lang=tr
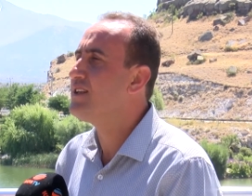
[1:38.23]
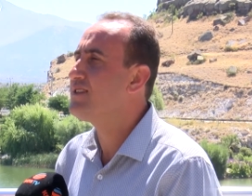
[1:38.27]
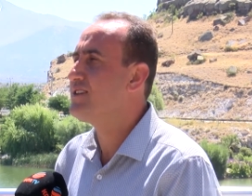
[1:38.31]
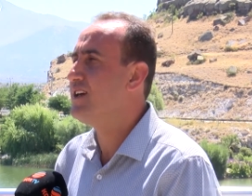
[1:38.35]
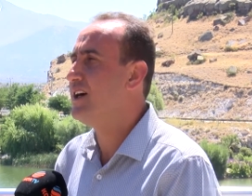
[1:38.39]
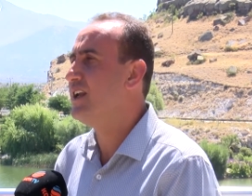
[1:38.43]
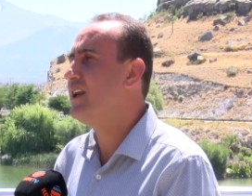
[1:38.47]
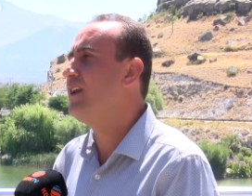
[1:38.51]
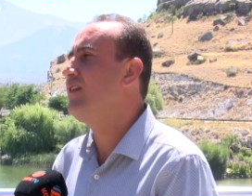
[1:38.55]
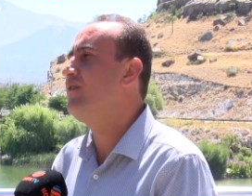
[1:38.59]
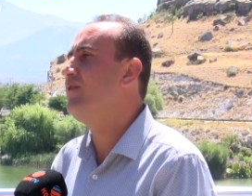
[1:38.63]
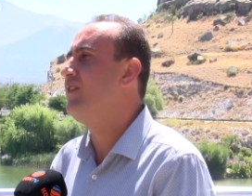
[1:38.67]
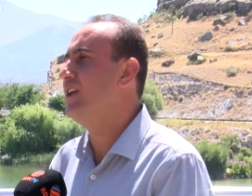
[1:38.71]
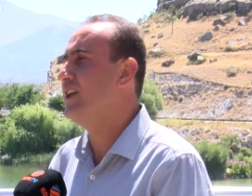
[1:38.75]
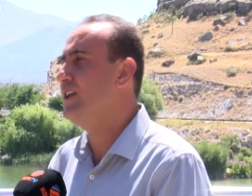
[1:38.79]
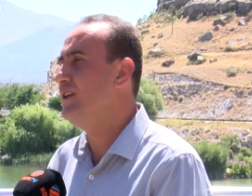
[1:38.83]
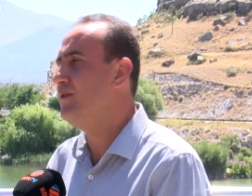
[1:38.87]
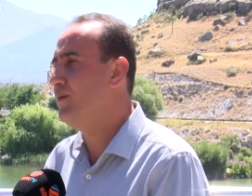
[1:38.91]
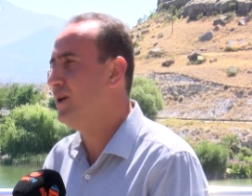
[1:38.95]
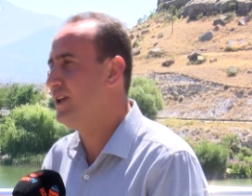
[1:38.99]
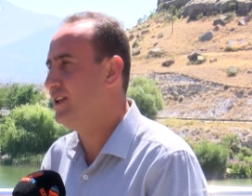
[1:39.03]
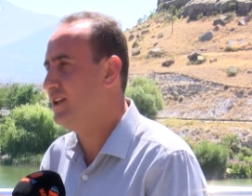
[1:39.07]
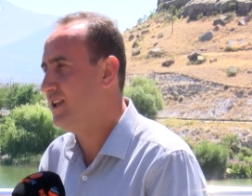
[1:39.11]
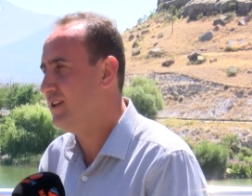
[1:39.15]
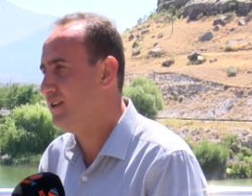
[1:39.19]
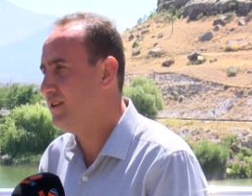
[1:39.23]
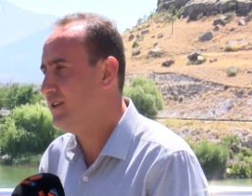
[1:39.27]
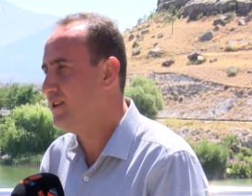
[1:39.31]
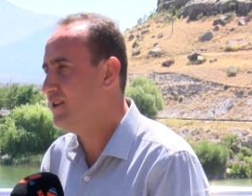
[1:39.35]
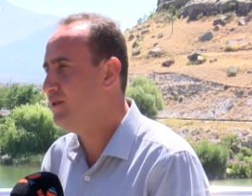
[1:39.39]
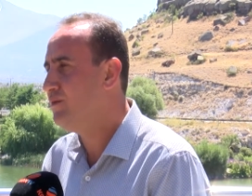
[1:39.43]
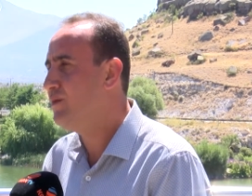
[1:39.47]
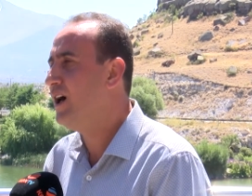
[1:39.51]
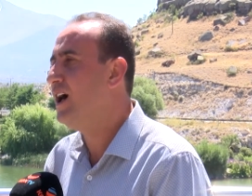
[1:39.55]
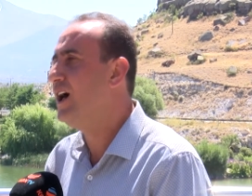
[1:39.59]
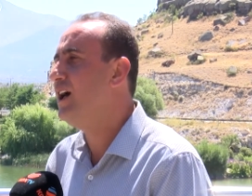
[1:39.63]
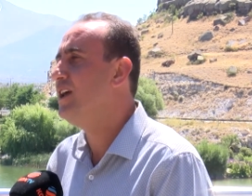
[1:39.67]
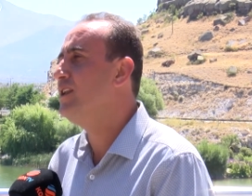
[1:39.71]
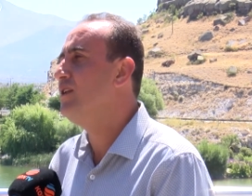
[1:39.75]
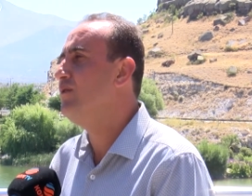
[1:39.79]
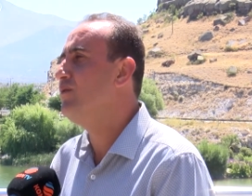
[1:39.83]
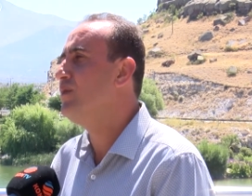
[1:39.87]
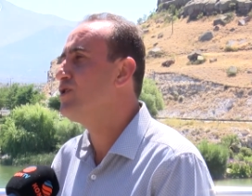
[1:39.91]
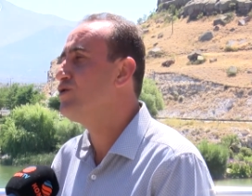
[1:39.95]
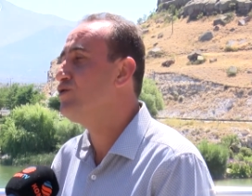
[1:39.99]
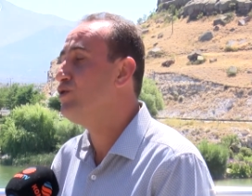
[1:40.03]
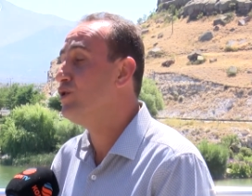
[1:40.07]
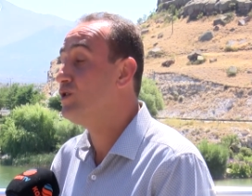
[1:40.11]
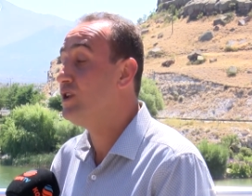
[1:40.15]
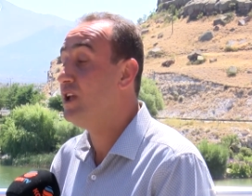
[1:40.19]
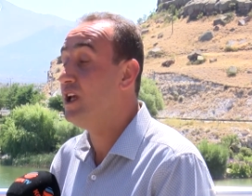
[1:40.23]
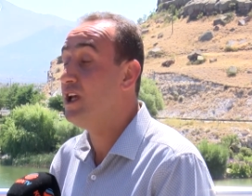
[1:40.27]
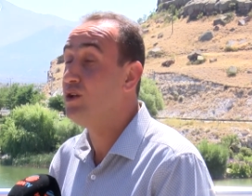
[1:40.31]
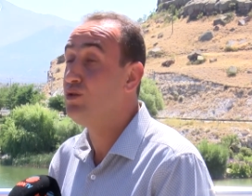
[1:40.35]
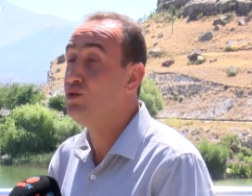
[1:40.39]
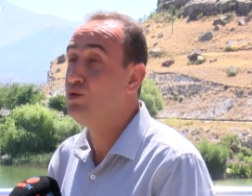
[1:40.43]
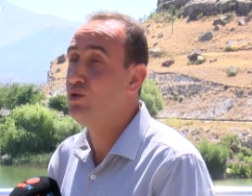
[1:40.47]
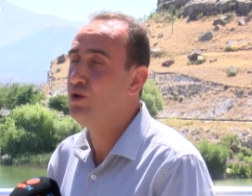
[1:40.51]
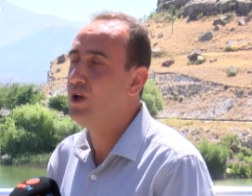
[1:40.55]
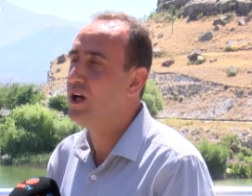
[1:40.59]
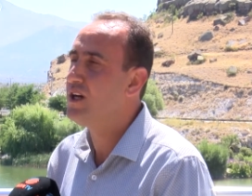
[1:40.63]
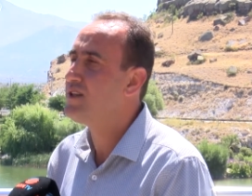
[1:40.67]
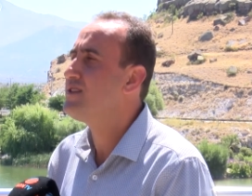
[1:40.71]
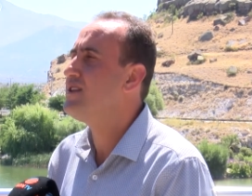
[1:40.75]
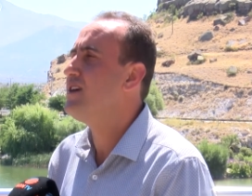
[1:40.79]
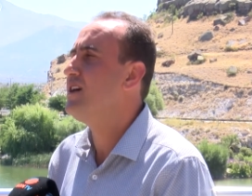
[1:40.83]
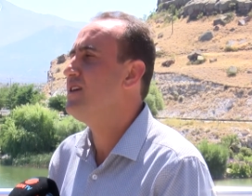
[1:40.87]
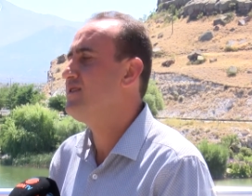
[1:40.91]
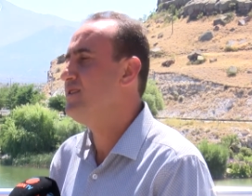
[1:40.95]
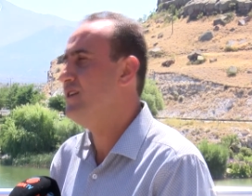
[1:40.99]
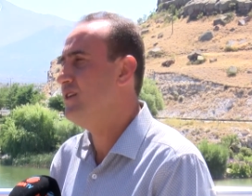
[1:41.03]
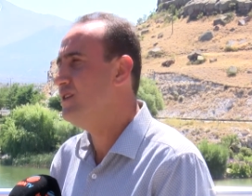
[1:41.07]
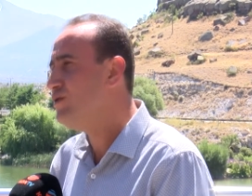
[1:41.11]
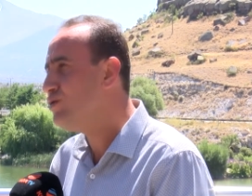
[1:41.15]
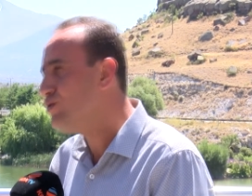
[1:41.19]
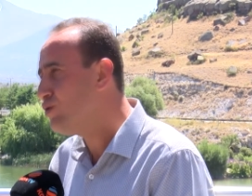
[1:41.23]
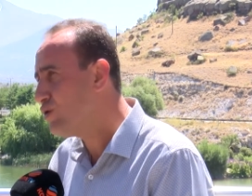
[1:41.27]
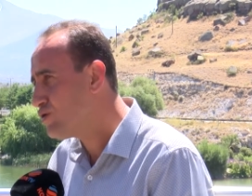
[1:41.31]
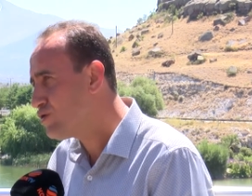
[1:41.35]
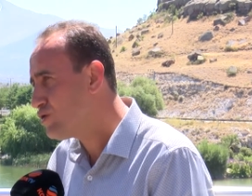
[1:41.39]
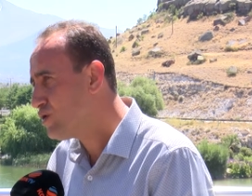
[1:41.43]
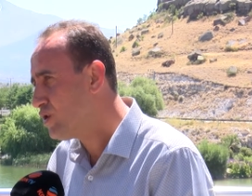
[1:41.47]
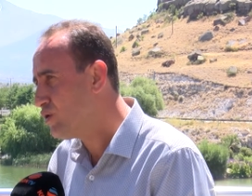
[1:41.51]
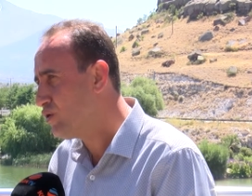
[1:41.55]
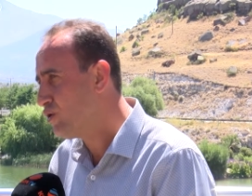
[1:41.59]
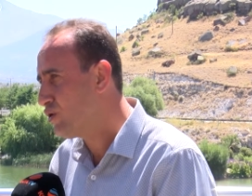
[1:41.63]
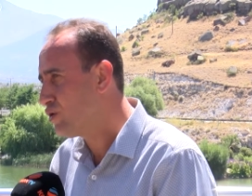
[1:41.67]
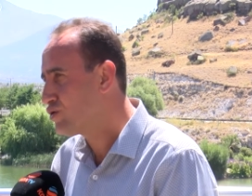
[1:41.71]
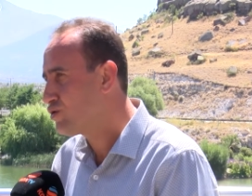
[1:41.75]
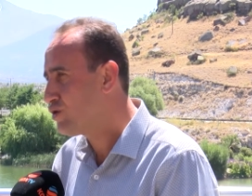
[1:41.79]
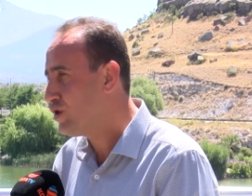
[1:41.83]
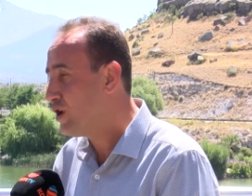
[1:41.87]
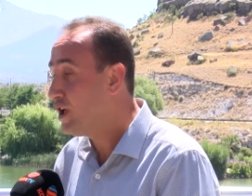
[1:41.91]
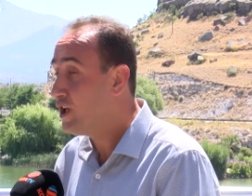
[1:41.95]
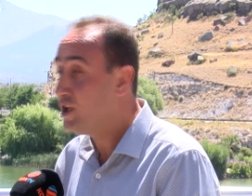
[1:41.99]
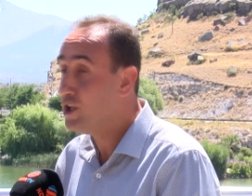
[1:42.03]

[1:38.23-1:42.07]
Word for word: zarar verilmeden imha edilmesi noktasında her türlü hassasiyeti gösteriyoruz.